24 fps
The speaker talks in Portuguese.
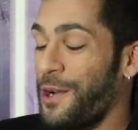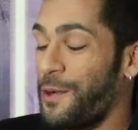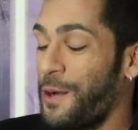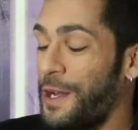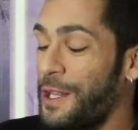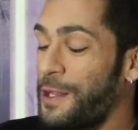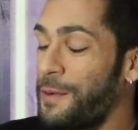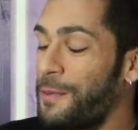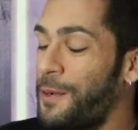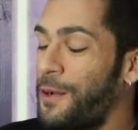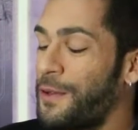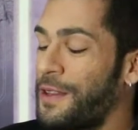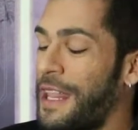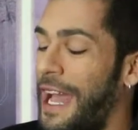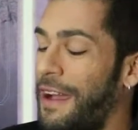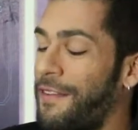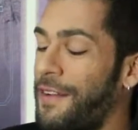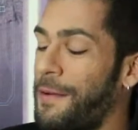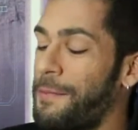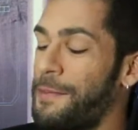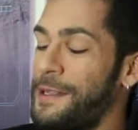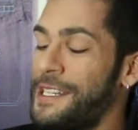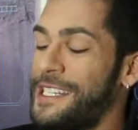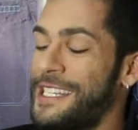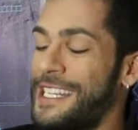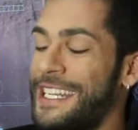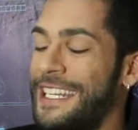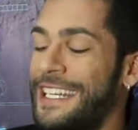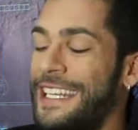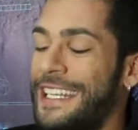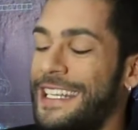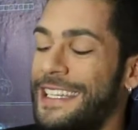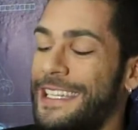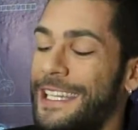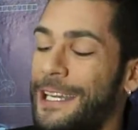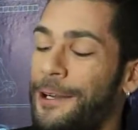Quando montava a
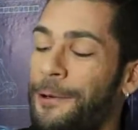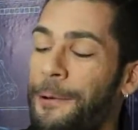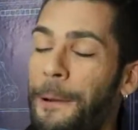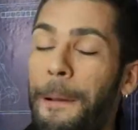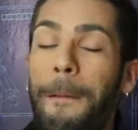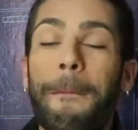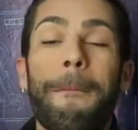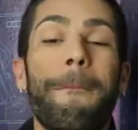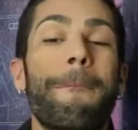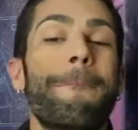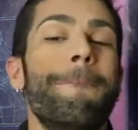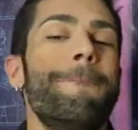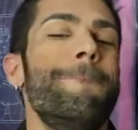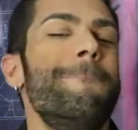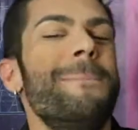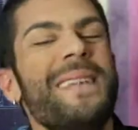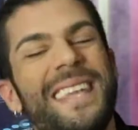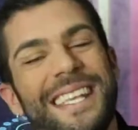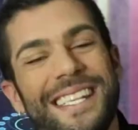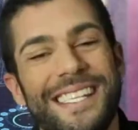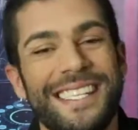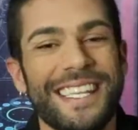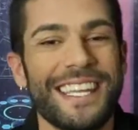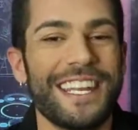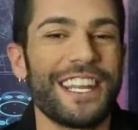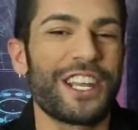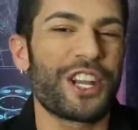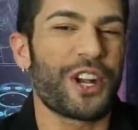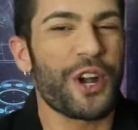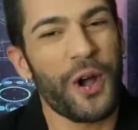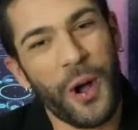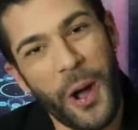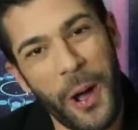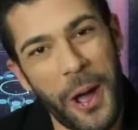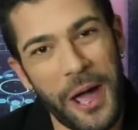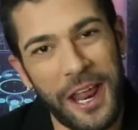piscina, então,
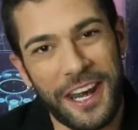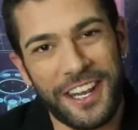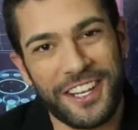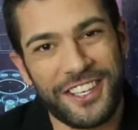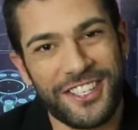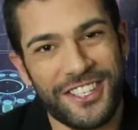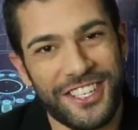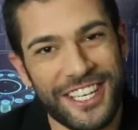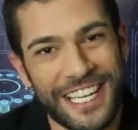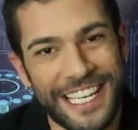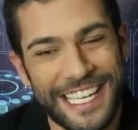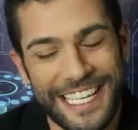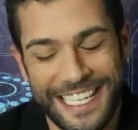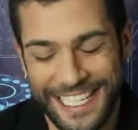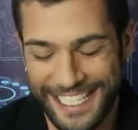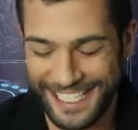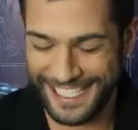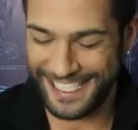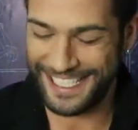misericórdia!